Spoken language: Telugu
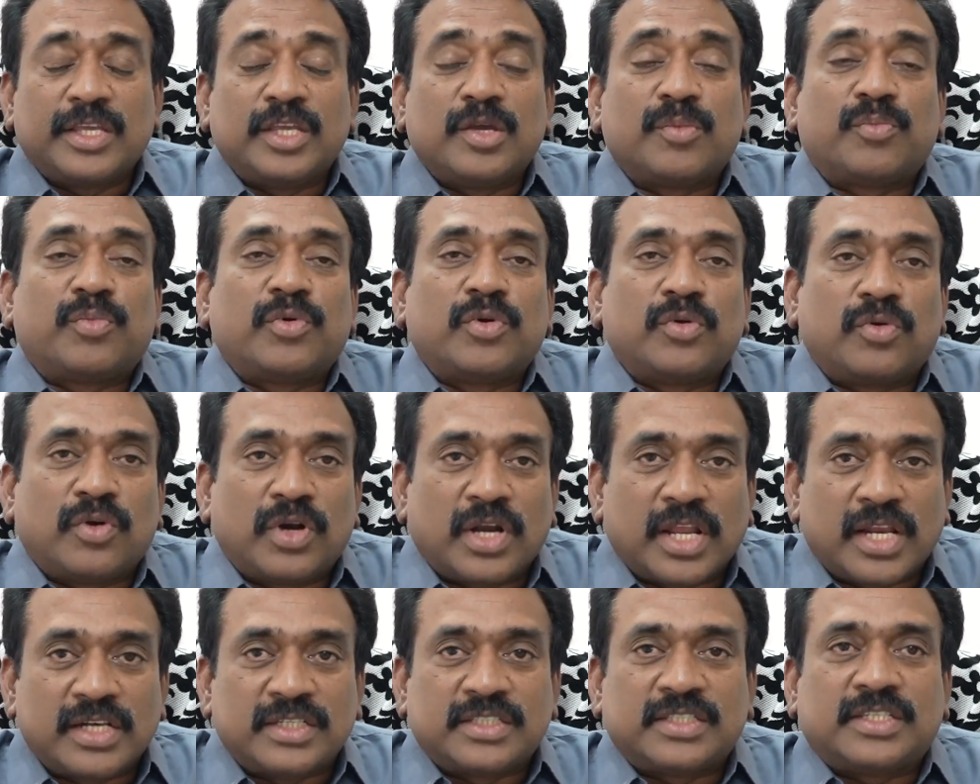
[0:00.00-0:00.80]
ఎప్పుడు
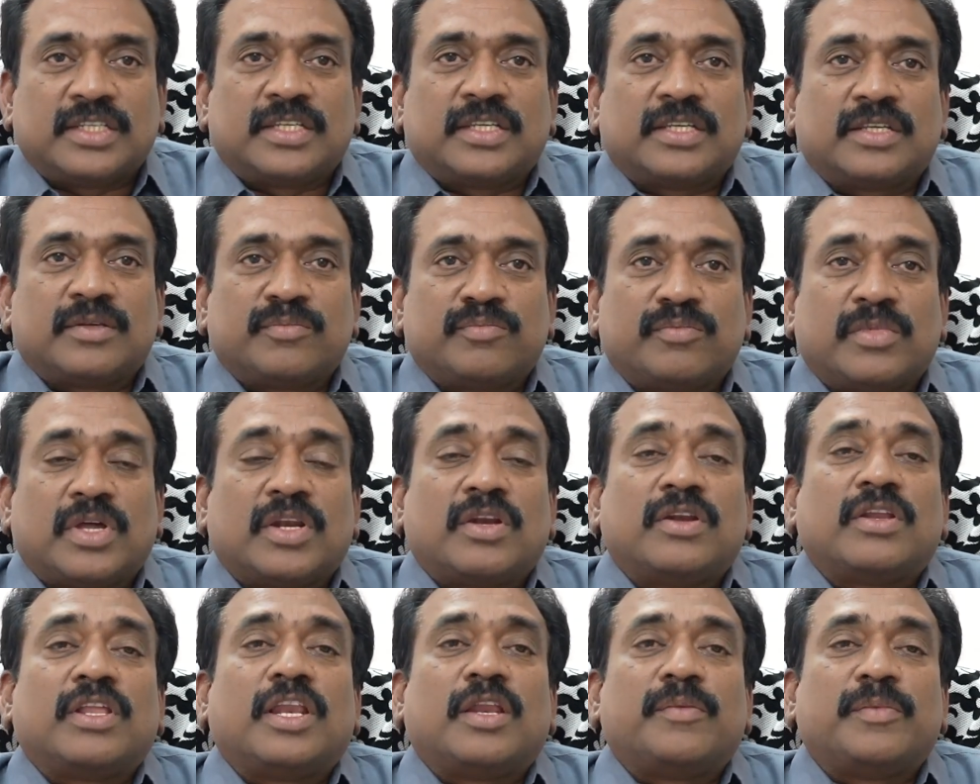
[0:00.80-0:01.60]
ఉండాల్సినవి
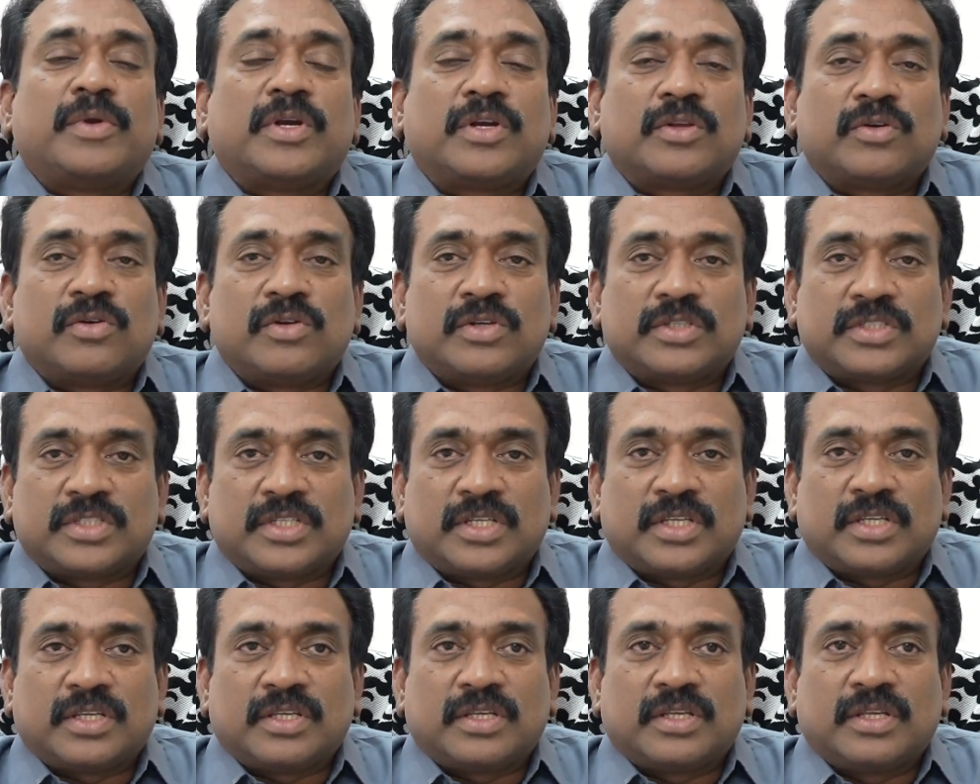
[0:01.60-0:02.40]
మనం
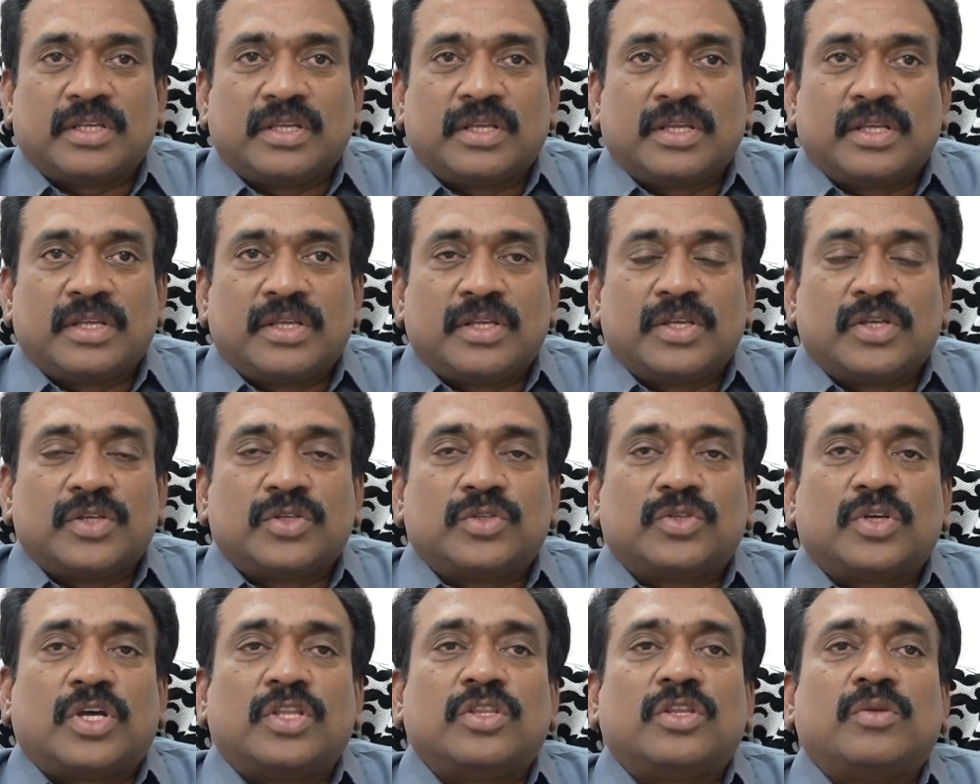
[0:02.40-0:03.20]
నిలబెట్టుకోవాల్సినవి
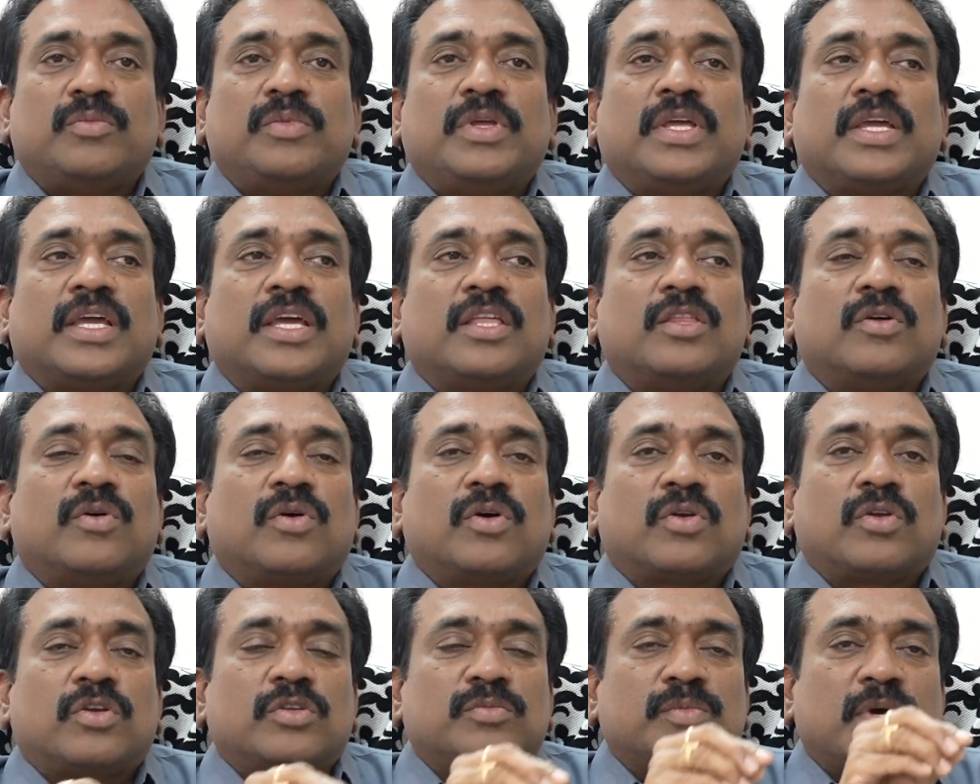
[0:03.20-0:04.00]
సో అందులో మీకు ఏదో
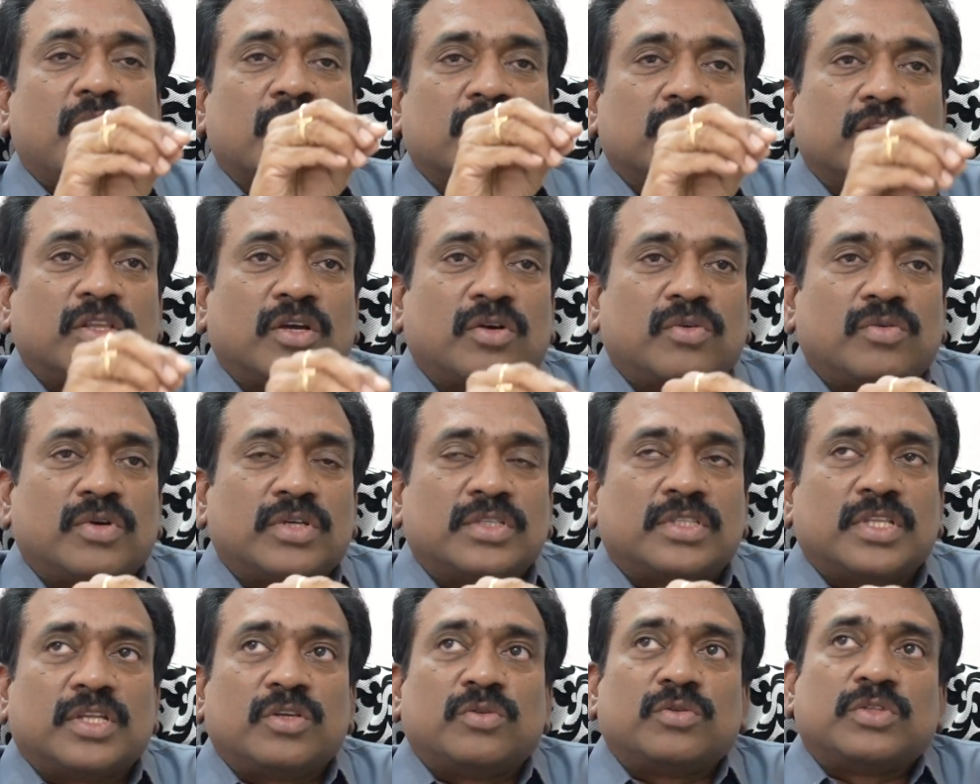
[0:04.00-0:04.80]
ఒక రోజు మార్కు తక్కువ
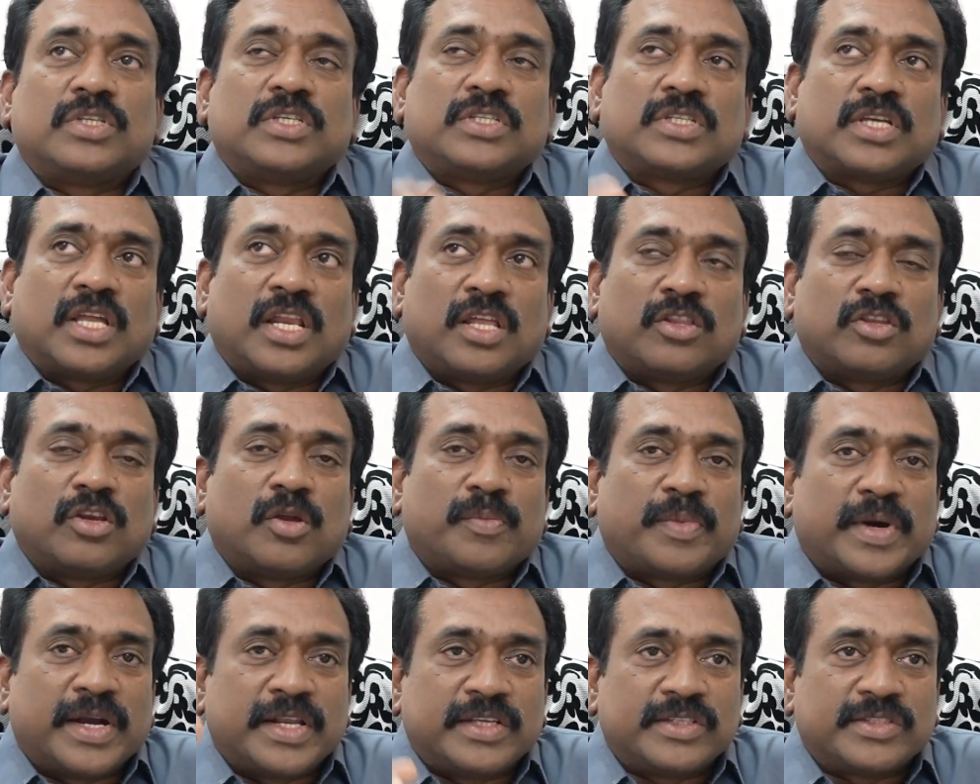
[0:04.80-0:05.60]
వస్తే నువ్వు తీసుకెళ్ళి అందులో
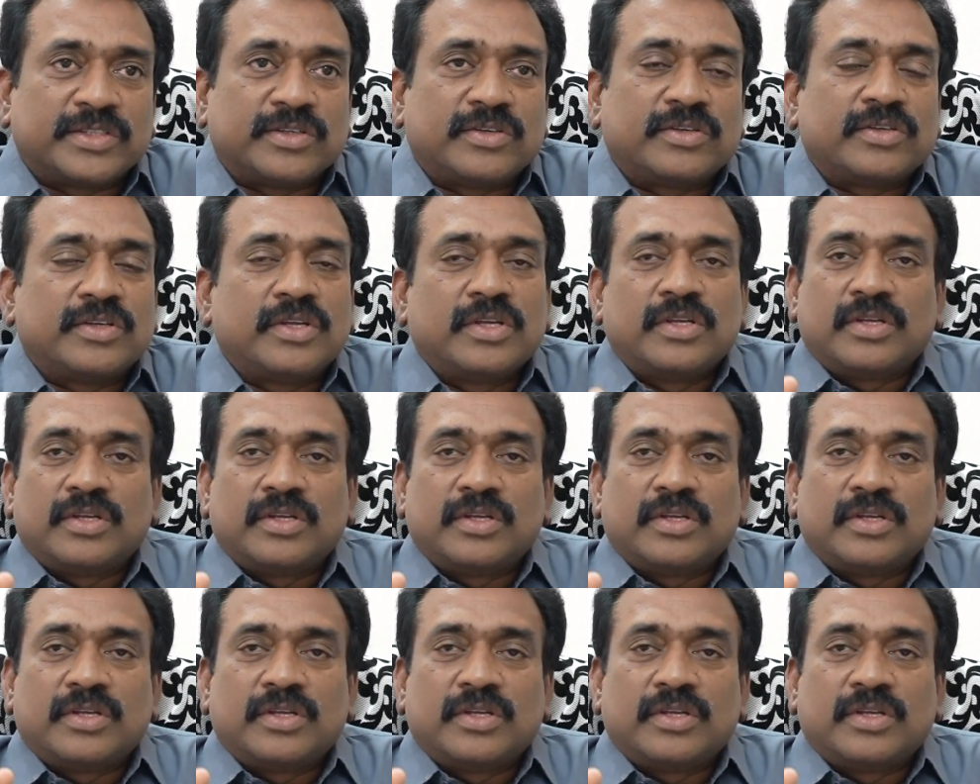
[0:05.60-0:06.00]
పడేసావు